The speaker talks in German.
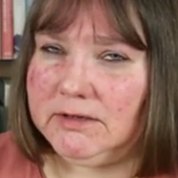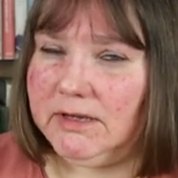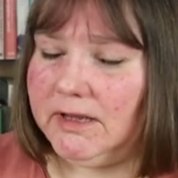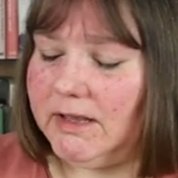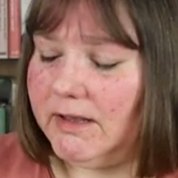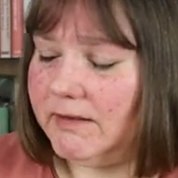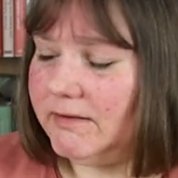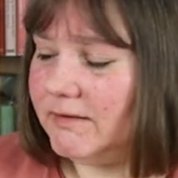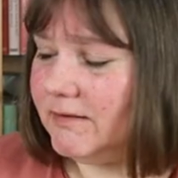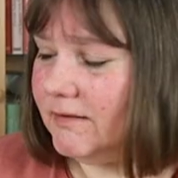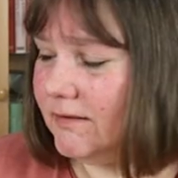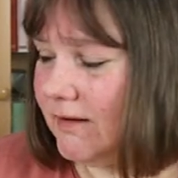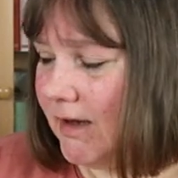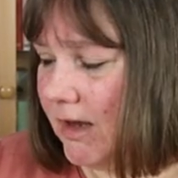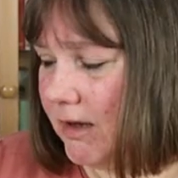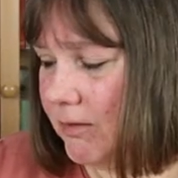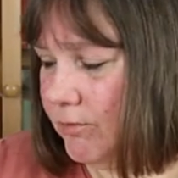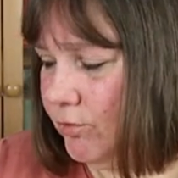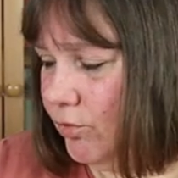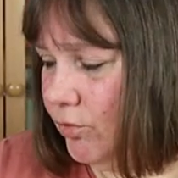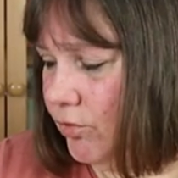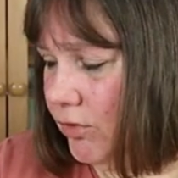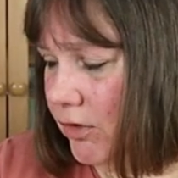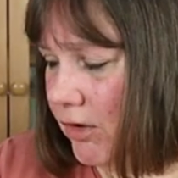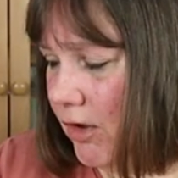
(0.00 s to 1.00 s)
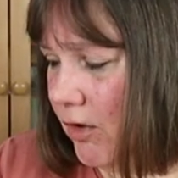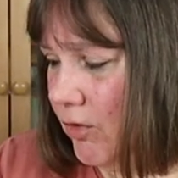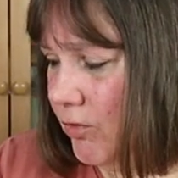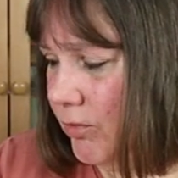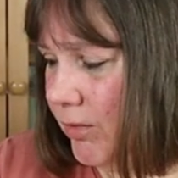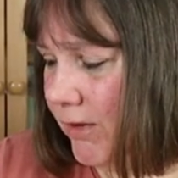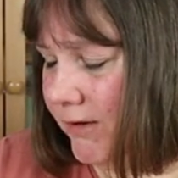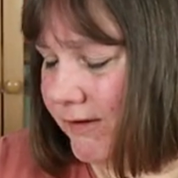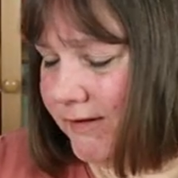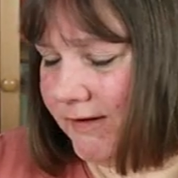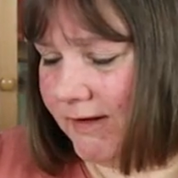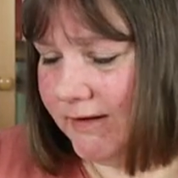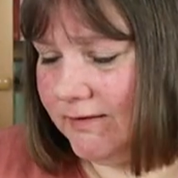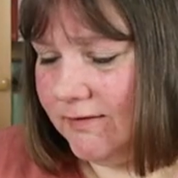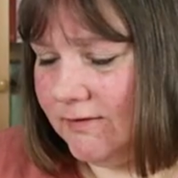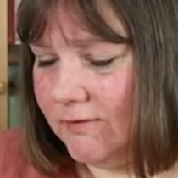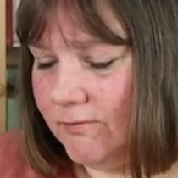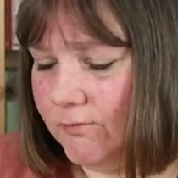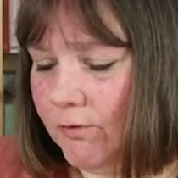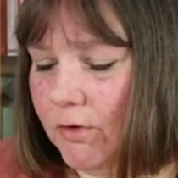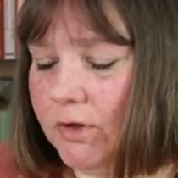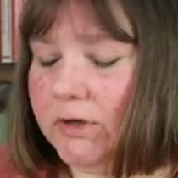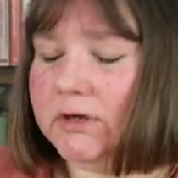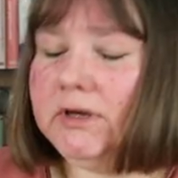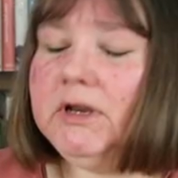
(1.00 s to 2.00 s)
die ersten drei Bücher
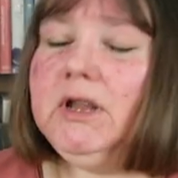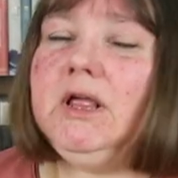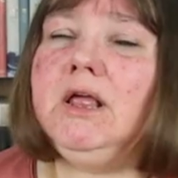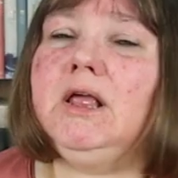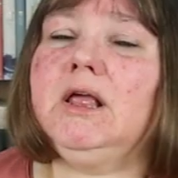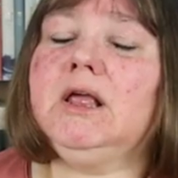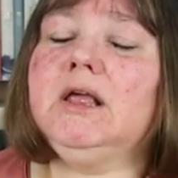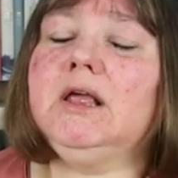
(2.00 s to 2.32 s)
übersetzt worden.